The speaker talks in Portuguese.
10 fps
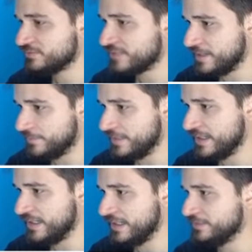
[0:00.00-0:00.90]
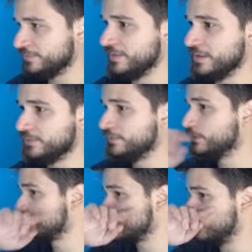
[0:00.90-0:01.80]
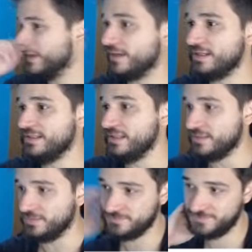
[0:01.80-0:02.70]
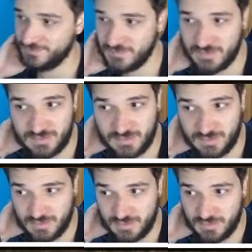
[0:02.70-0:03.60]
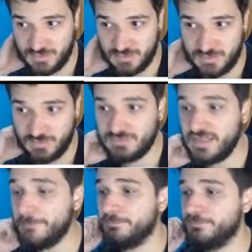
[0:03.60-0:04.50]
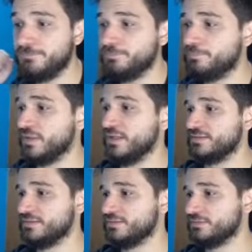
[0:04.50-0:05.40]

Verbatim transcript: trabalho, meu Deus do céu. Porque ali não tem planta.